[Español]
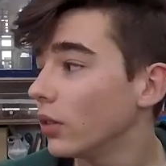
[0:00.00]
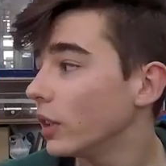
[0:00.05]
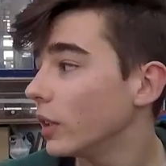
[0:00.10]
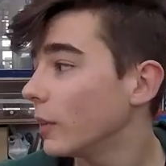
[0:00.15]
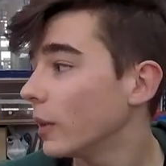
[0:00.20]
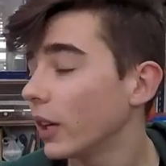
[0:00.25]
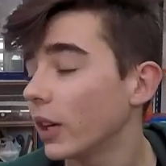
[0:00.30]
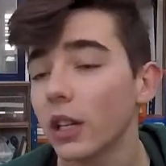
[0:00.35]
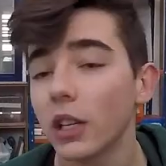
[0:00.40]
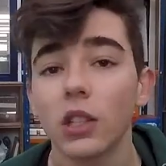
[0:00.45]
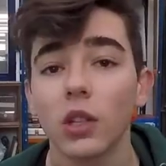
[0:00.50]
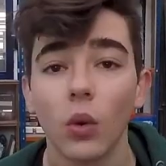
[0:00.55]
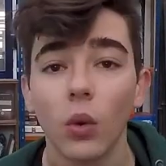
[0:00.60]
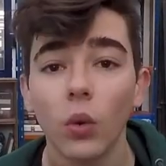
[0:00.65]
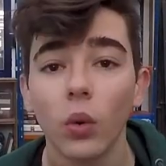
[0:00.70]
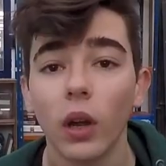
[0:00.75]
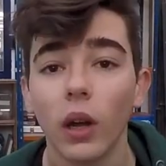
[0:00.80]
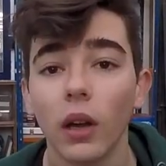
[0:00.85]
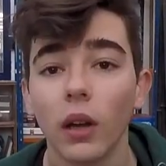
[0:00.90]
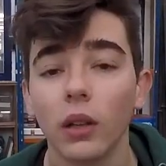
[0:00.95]
de manera
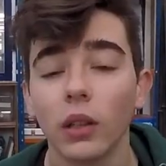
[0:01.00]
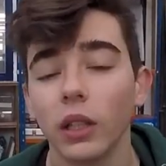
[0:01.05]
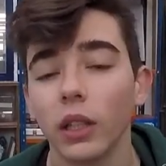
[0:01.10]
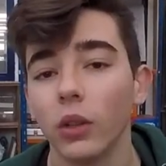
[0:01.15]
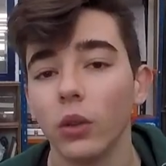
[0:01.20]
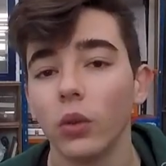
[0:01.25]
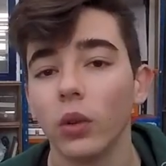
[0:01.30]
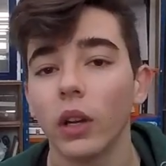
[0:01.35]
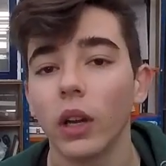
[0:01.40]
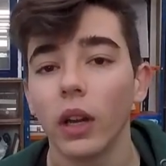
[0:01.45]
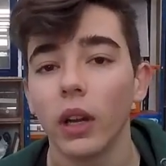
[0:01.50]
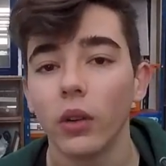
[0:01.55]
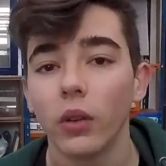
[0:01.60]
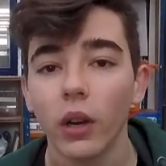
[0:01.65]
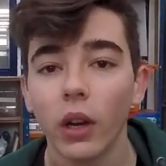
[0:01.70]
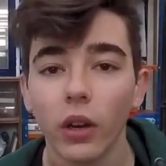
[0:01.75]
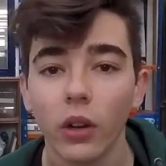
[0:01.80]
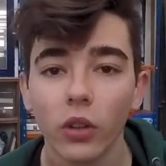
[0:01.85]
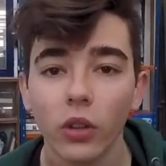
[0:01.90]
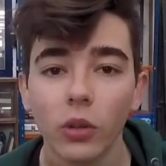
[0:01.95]
segura en, un
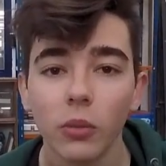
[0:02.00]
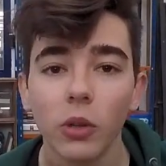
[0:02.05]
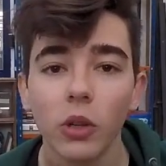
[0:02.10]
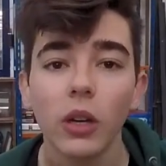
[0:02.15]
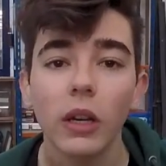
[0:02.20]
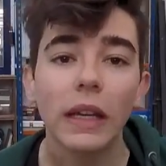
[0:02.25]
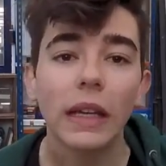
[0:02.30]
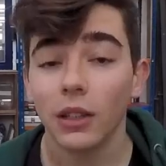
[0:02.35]
aeródromo.